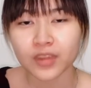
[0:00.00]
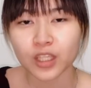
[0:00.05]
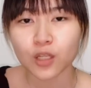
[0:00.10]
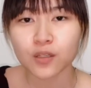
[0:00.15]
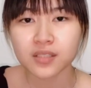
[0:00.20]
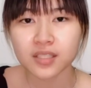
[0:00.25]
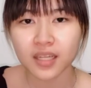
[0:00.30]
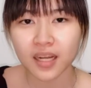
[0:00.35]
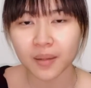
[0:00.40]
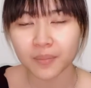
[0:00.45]

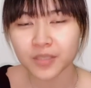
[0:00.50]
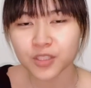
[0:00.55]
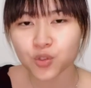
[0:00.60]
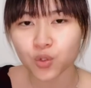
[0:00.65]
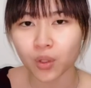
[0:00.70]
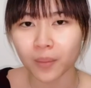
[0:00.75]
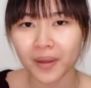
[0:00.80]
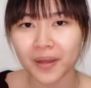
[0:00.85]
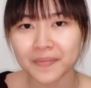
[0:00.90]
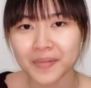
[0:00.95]
ก็จะทำให้
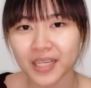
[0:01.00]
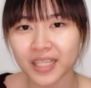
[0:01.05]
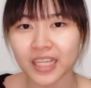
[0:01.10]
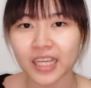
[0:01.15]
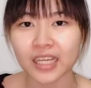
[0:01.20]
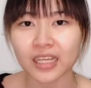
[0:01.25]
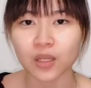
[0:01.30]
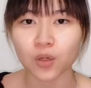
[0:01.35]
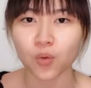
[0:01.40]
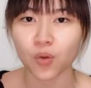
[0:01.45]
สุขภาพร่าง
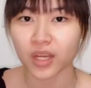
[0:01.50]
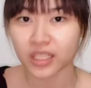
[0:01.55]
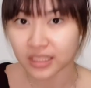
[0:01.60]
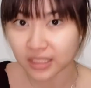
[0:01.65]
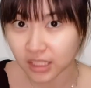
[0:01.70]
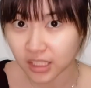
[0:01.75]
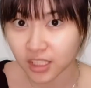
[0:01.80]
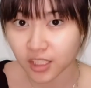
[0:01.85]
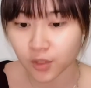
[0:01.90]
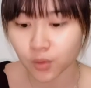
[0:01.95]
กายเรา
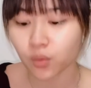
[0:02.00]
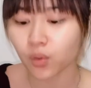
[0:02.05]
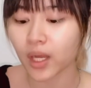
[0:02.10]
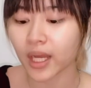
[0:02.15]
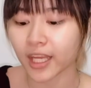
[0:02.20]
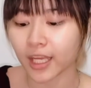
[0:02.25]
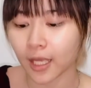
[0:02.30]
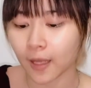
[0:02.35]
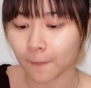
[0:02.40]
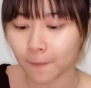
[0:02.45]
ดีด้ว
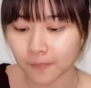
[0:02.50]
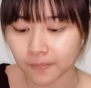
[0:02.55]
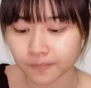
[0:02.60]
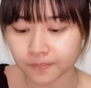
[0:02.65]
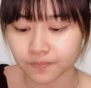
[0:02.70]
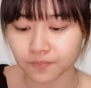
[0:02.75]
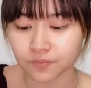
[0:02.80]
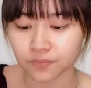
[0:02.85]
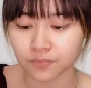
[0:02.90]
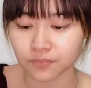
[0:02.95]
ย อื
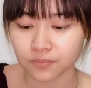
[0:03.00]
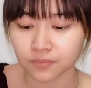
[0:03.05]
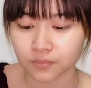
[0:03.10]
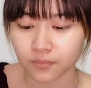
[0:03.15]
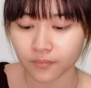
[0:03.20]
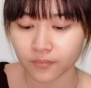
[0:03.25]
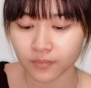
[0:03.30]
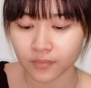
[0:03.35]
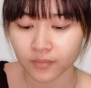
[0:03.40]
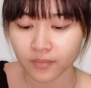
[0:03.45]
ม
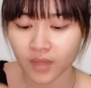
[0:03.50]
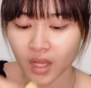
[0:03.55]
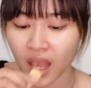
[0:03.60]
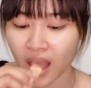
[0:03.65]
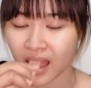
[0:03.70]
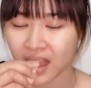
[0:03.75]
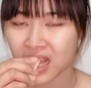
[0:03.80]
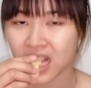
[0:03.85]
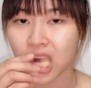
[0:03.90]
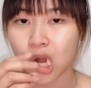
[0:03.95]

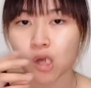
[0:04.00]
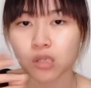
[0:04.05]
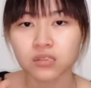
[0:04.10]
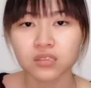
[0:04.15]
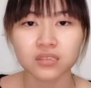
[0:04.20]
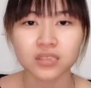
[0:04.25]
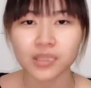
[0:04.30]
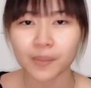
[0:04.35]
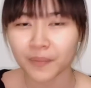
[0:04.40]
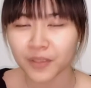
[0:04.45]

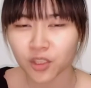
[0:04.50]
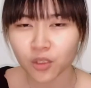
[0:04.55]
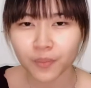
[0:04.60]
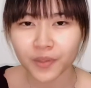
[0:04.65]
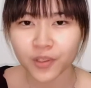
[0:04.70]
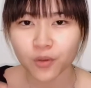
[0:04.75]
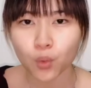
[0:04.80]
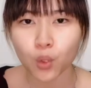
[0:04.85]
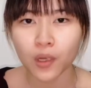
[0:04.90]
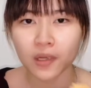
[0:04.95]
แต่ไม่ต้อง
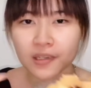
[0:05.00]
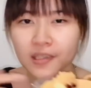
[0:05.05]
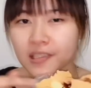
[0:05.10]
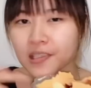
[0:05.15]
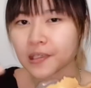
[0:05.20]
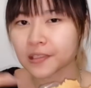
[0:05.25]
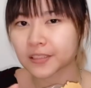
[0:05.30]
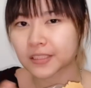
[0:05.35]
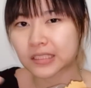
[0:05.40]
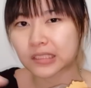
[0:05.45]
ไปกลัวถ้า
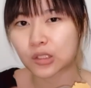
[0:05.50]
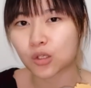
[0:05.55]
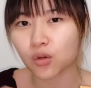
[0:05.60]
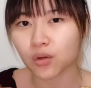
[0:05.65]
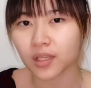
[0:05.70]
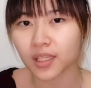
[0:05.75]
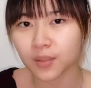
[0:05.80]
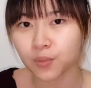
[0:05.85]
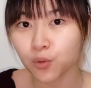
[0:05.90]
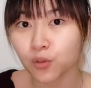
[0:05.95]
อยากกินของ
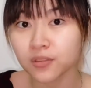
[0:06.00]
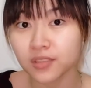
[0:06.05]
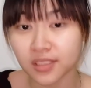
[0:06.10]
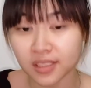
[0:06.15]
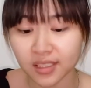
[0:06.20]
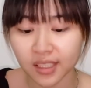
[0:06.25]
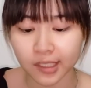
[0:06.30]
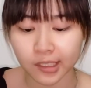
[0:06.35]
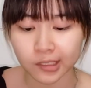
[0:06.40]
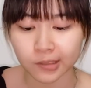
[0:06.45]
อะไรพวก
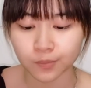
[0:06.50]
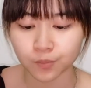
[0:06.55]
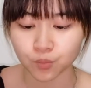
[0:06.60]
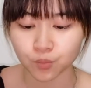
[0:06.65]
นี้นะ